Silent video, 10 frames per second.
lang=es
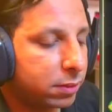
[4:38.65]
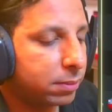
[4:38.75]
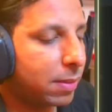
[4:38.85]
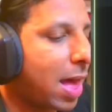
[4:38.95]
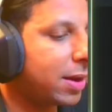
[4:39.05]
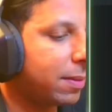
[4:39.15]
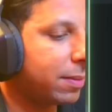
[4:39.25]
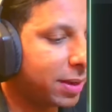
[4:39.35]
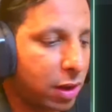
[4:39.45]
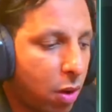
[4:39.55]
Madre
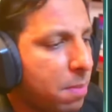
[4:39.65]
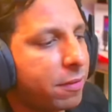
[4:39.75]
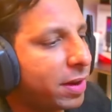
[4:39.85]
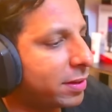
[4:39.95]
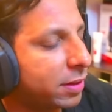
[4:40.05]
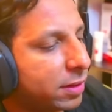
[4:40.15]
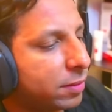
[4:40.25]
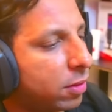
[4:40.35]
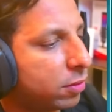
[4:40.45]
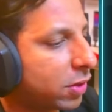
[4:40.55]
mía, no va a haber más Brasil, este tipo
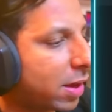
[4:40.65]
no, salga